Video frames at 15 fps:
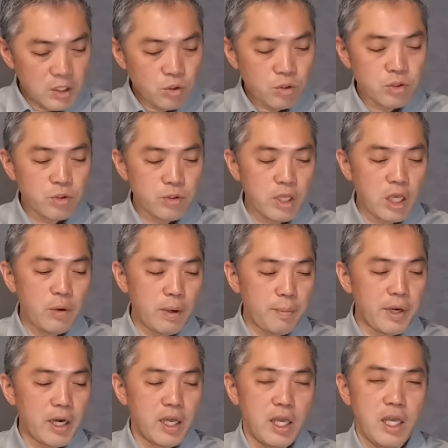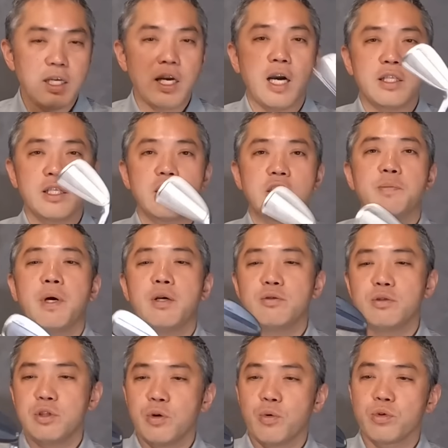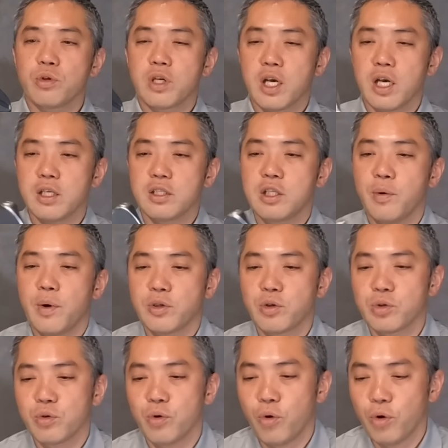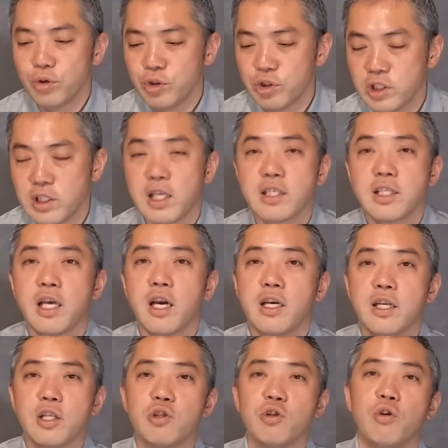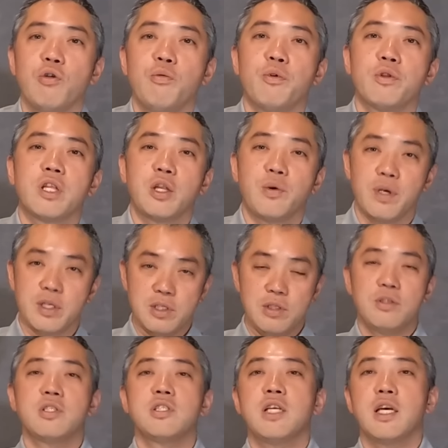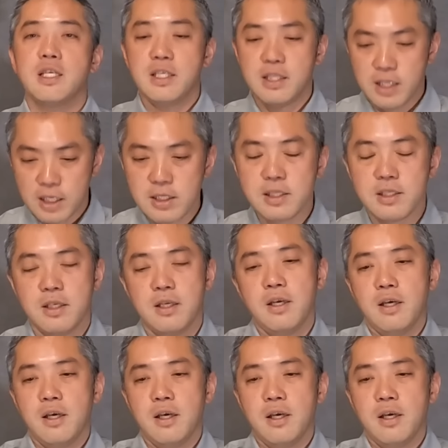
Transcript: ちょっとその辺はまあ変化が出てしまうっていうことに関してはちょっとお許しいただきたいかなと思ったりはする次第です。